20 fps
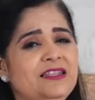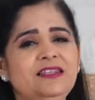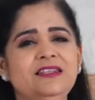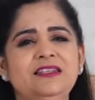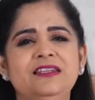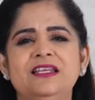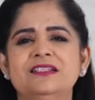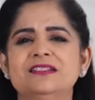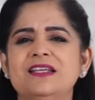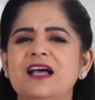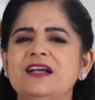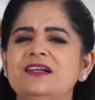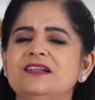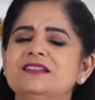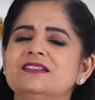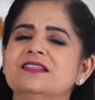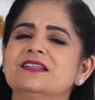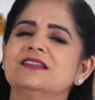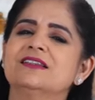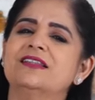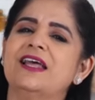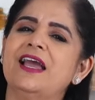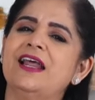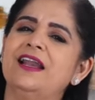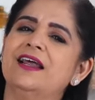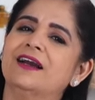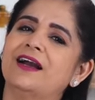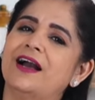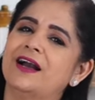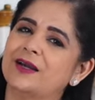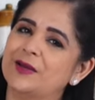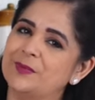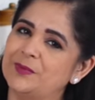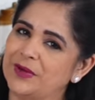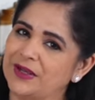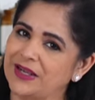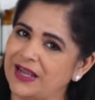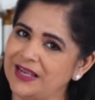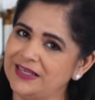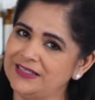नजाकत से तह लगाकर
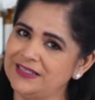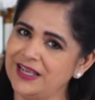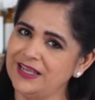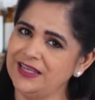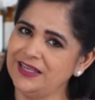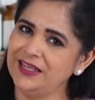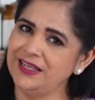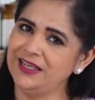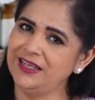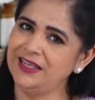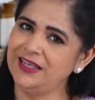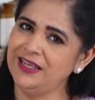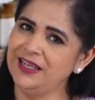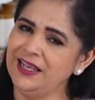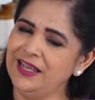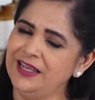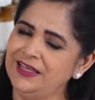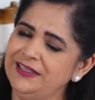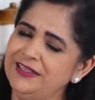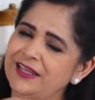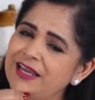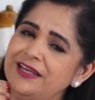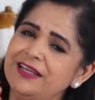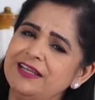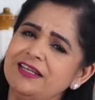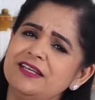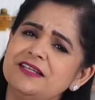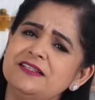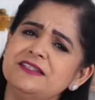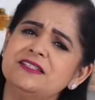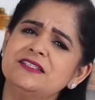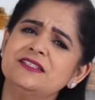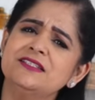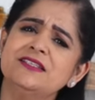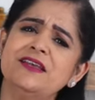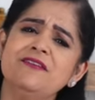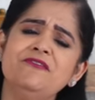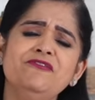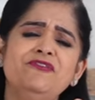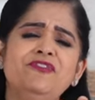पकाए जाएंगे यानी कि
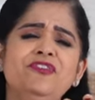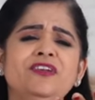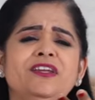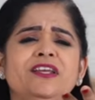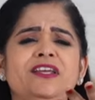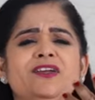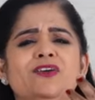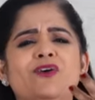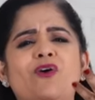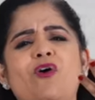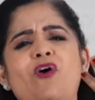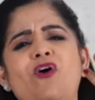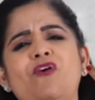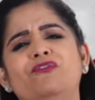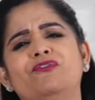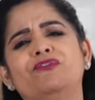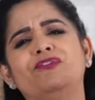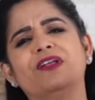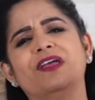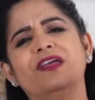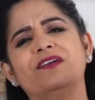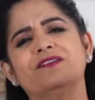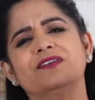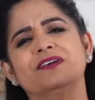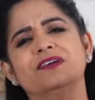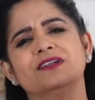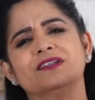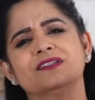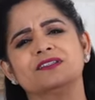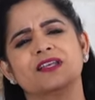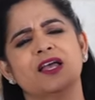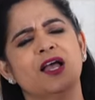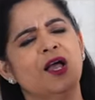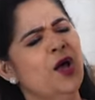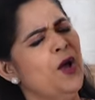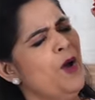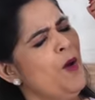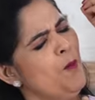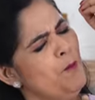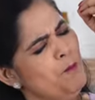सिम्फनी ऑफ फ्लेवर्स
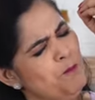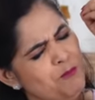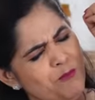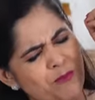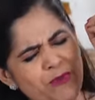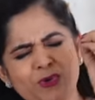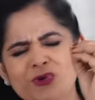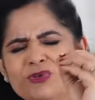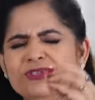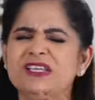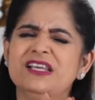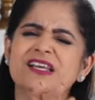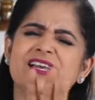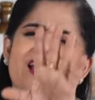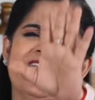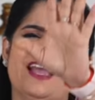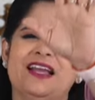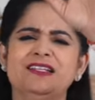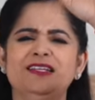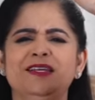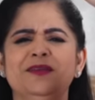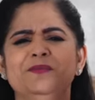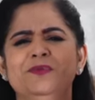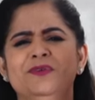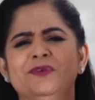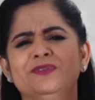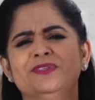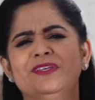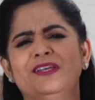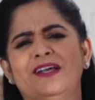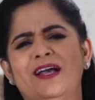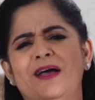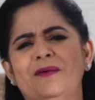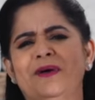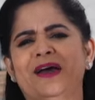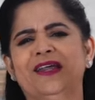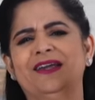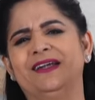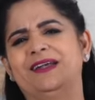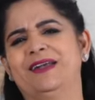म्यूजिक है जी म्यूजिक
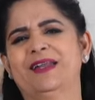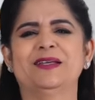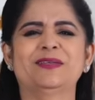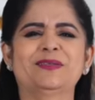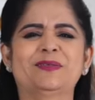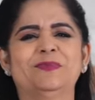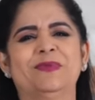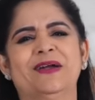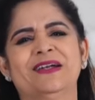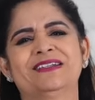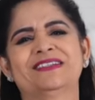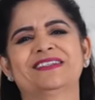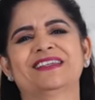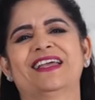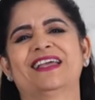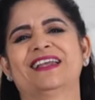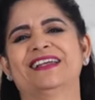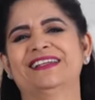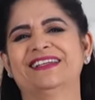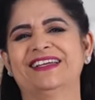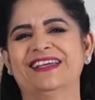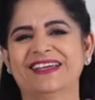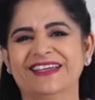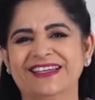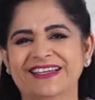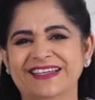हमारे टेस्ट बर्ड्स के लिए